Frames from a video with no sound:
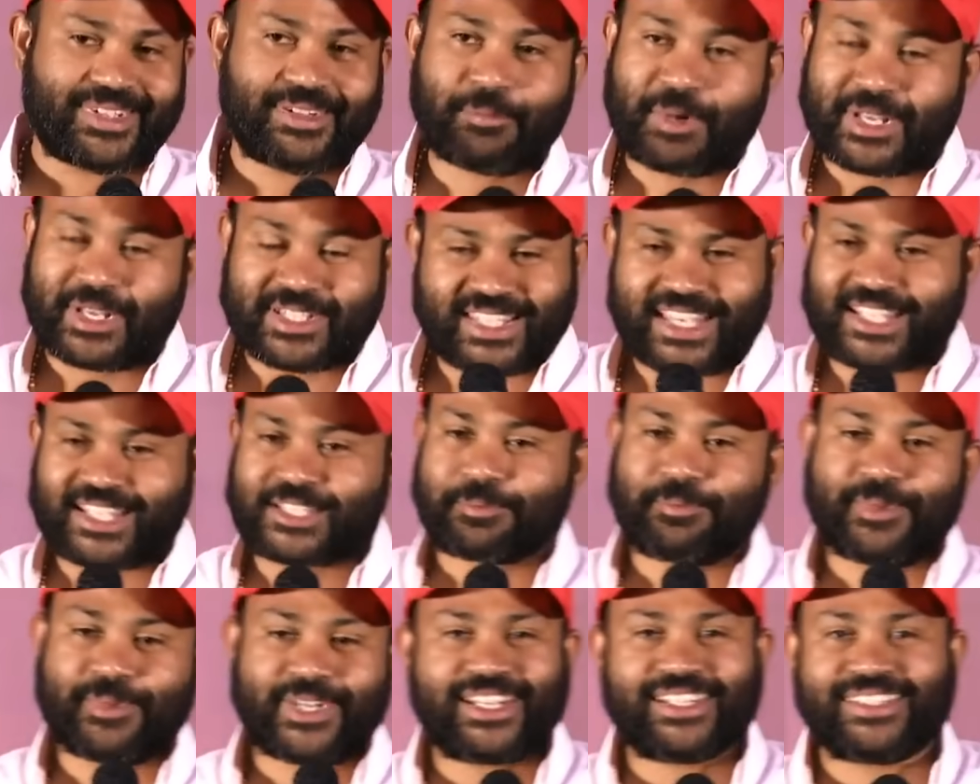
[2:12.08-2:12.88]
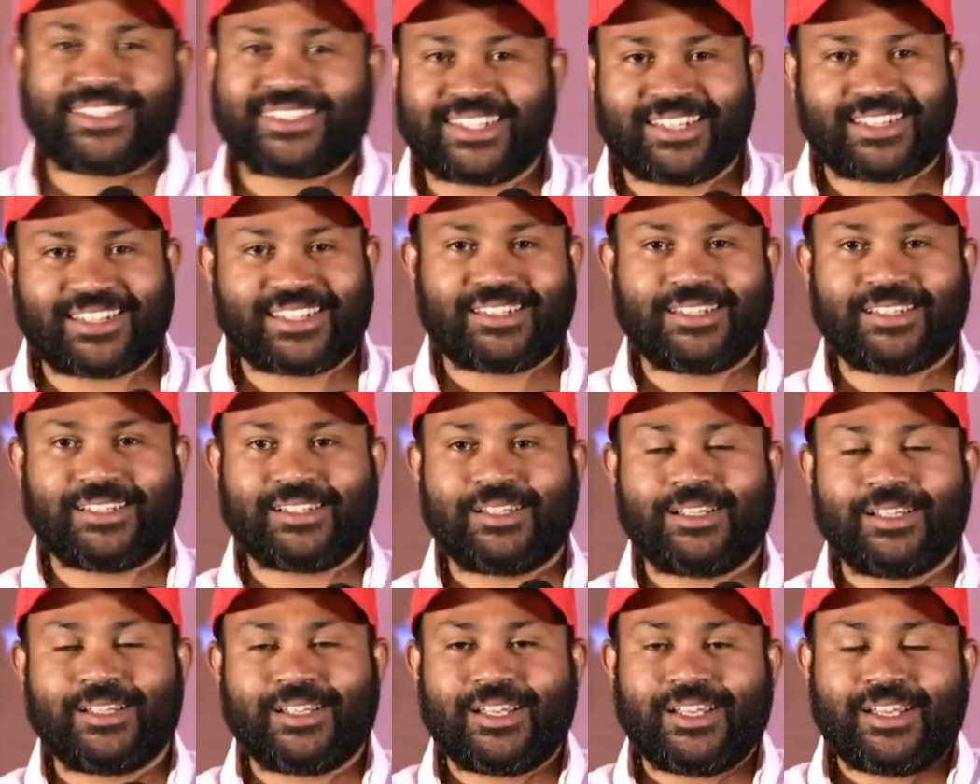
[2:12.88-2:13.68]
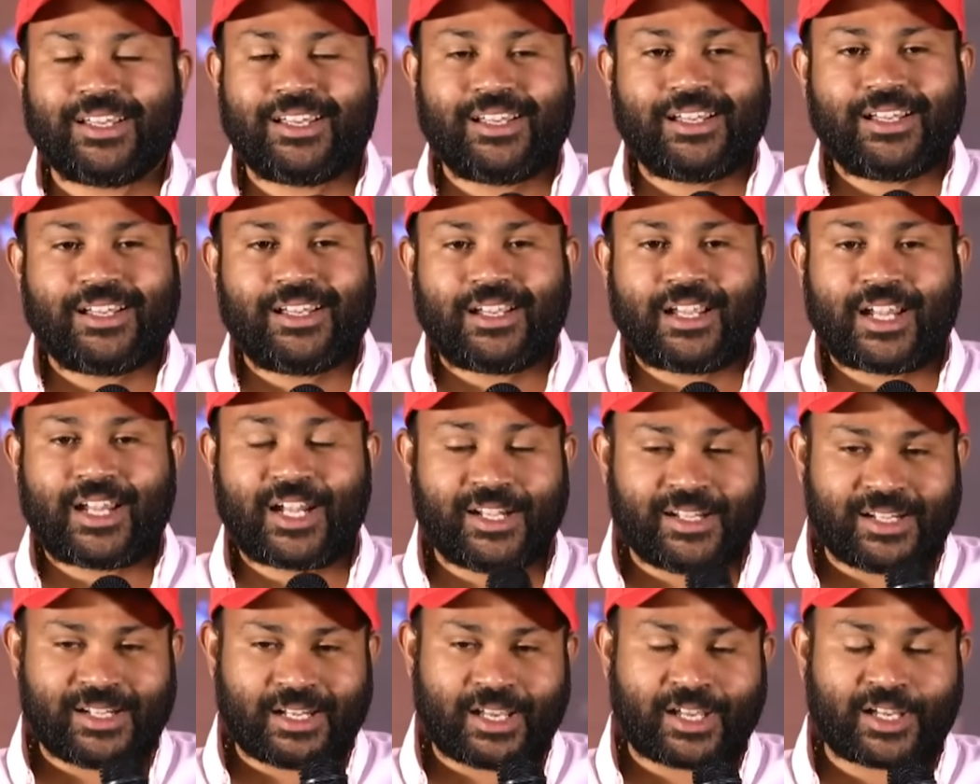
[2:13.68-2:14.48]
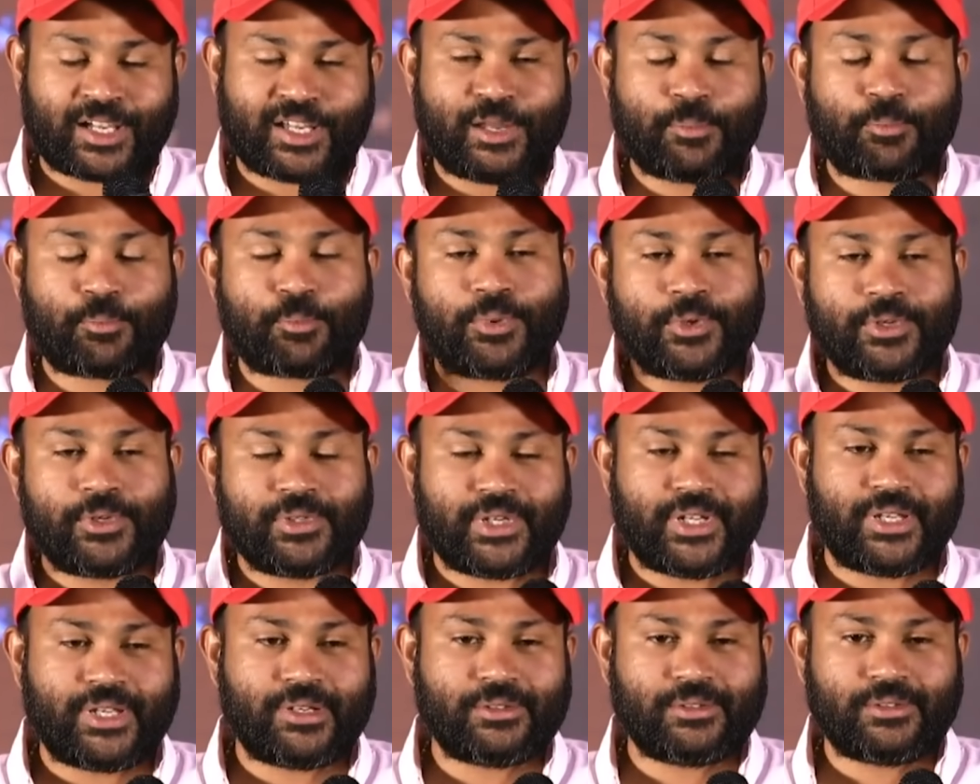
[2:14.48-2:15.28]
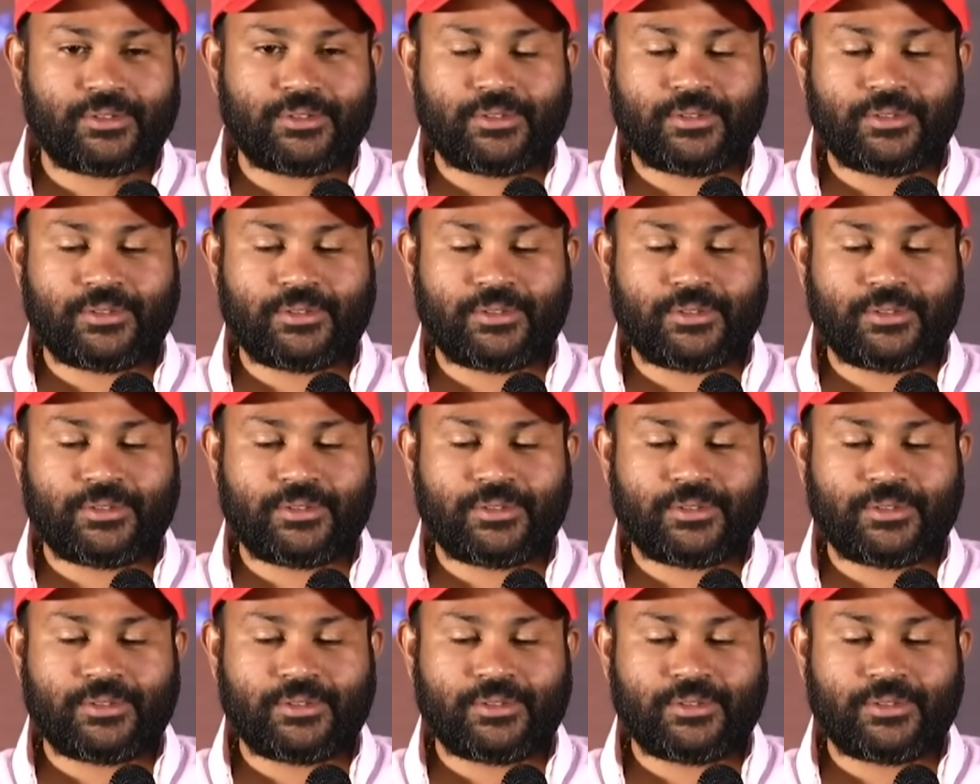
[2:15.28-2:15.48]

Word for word: మంచి ఎక్స్పీరియన్స్ అది అండ్ నాకు ఎప్పుడు నేను